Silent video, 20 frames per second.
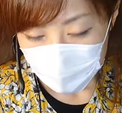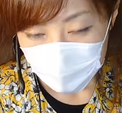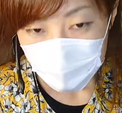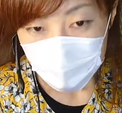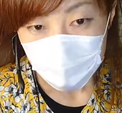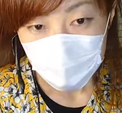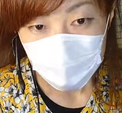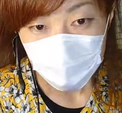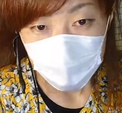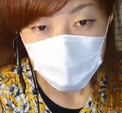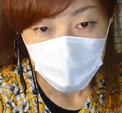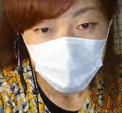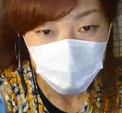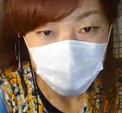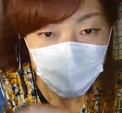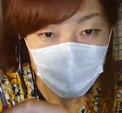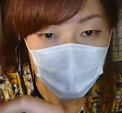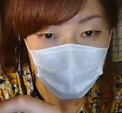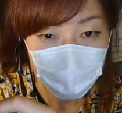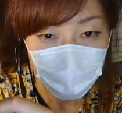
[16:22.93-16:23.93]
ちょっとあの、
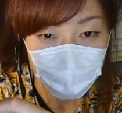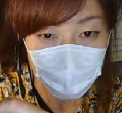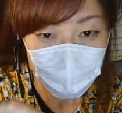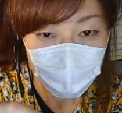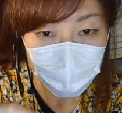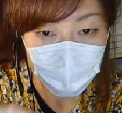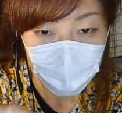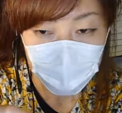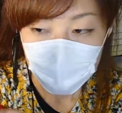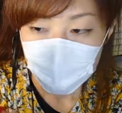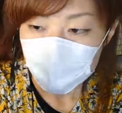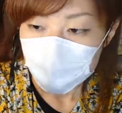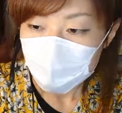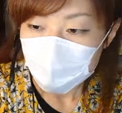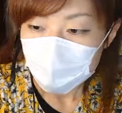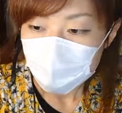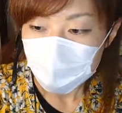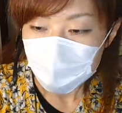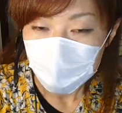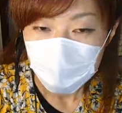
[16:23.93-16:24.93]

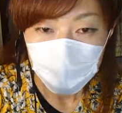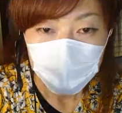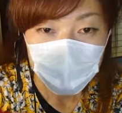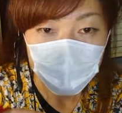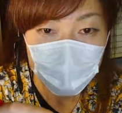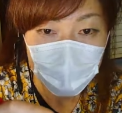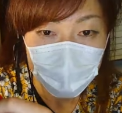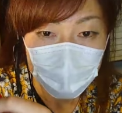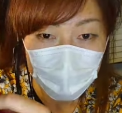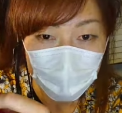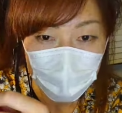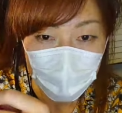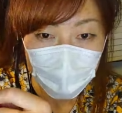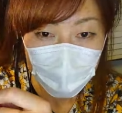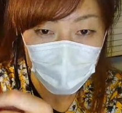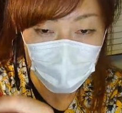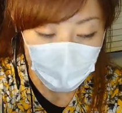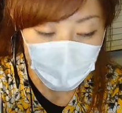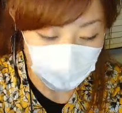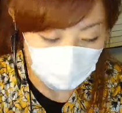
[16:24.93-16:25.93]
糸が出てたんで切り
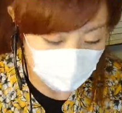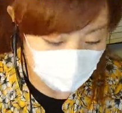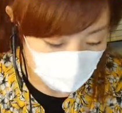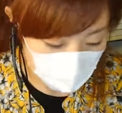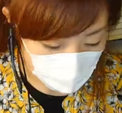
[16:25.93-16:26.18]
ますわ。